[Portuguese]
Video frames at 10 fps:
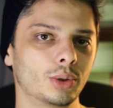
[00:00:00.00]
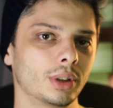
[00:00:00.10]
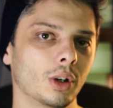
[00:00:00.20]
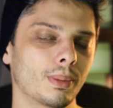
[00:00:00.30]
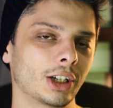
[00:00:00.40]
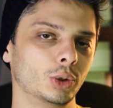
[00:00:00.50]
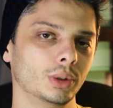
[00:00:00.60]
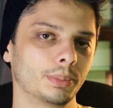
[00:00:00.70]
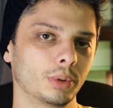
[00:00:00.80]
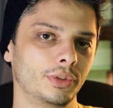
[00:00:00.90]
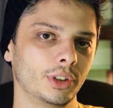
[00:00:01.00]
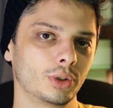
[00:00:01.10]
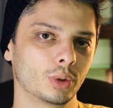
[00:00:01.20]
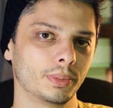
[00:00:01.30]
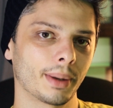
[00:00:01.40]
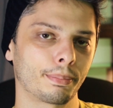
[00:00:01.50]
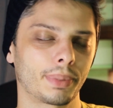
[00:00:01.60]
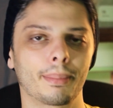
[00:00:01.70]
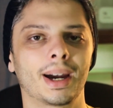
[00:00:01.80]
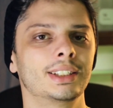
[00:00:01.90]
Isso deu uma ajuda pro vídeo subir
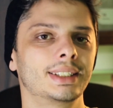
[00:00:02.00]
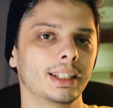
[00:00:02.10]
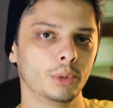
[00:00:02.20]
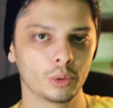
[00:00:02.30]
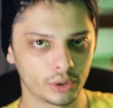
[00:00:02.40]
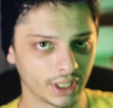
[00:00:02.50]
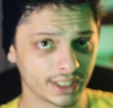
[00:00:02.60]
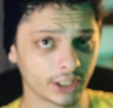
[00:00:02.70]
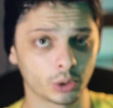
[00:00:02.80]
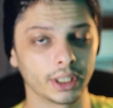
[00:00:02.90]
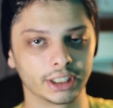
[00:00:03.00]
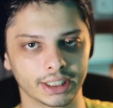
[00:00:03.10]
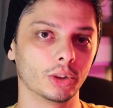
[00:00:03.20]
para mais de 100 mil visualizações.